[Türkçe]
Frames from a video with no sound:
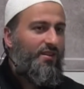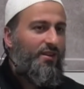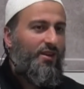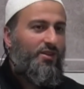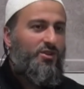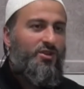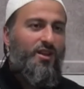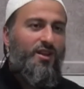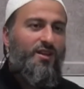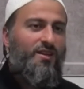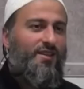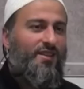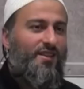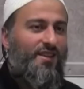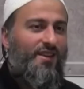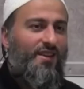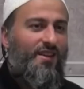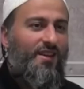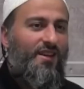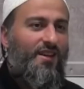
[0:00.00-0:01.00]
Gençler,
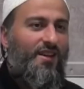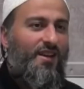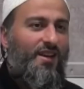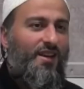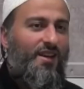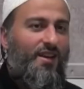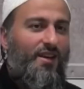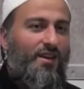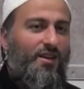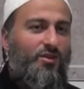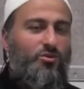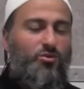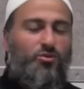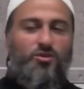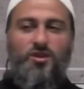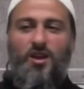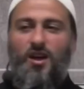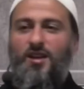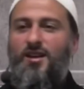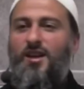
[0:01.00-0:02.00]
şu
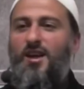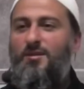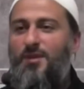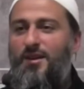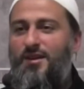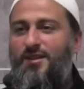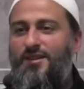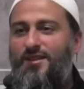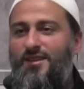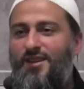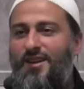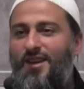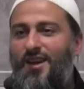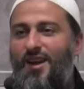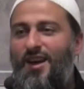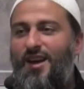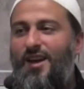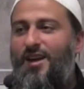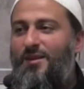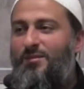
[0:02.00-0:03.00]
sahneye bakın.
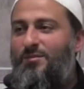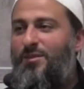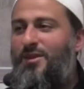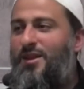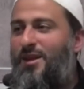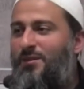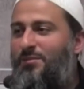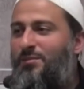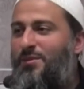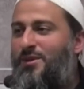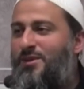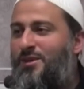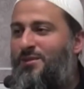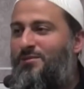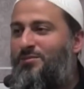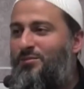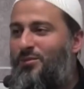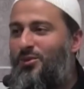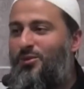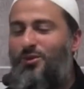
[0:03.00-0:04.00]
Bir de
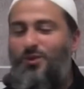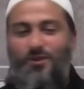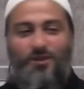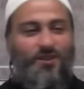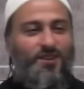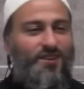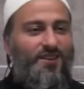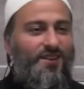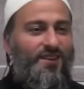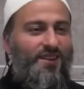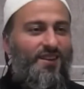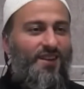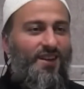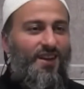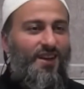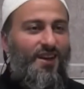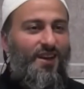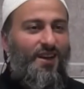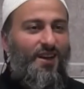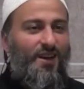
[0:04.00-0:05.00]
bizim bugün
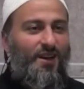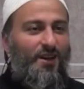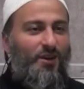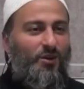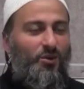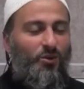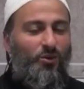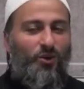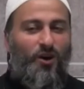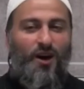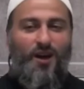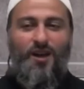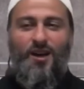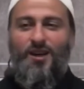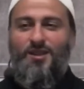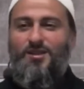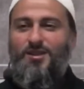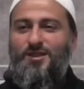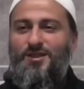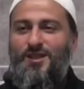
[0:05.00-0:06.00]
o
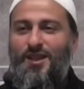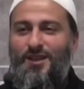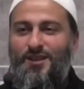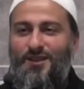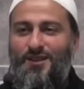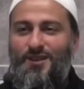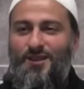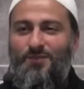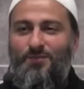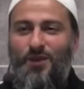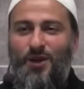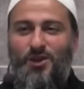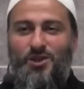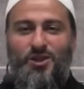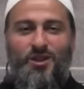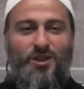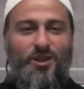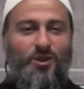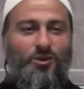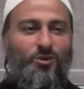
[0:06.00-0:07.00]
hayasızların
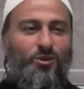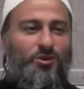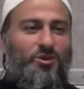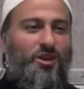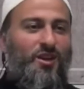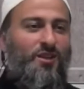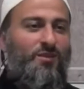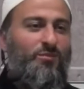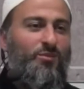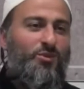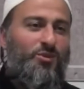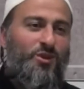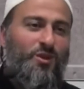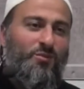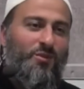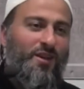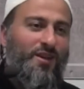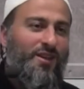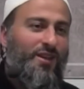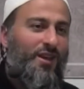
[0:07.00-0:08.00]
peşinde koşan
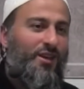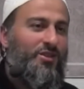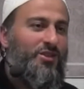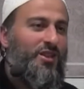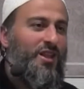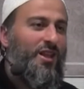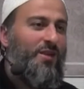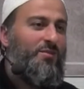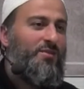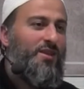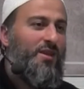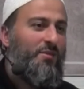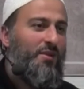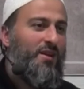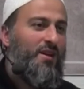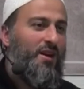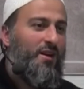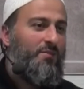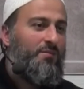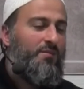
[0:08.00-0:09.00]
Müslüman gençlerimize
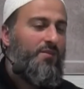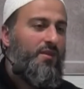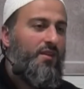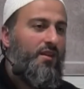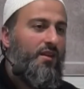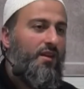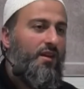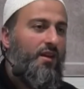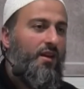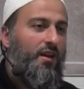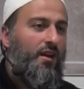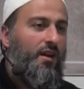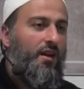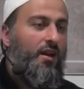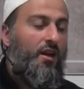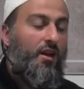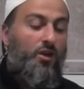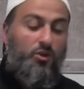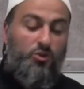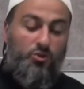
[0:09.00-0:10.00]
bakalım.
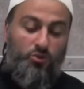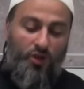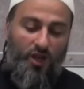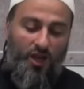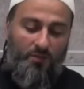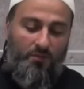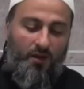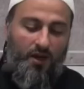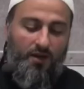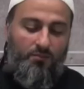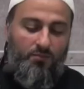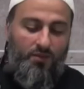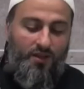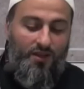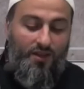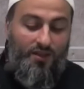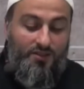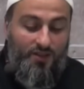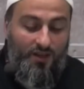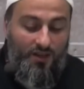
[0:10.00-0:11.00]
Süleyman bin
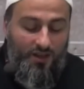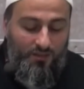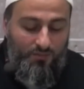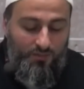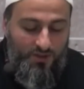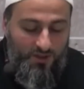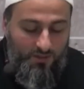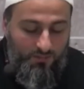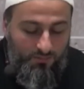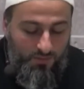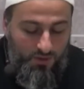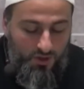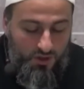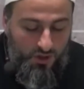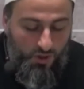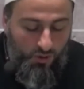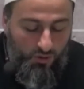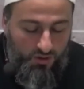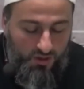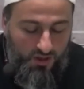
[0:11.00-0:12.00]
Yesar bizim
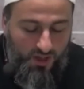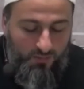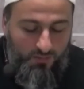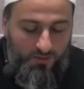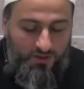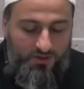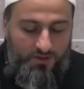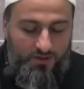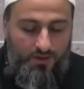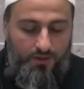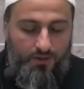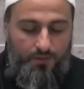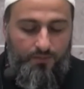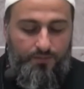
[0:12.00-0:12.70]
işte örneğimiz.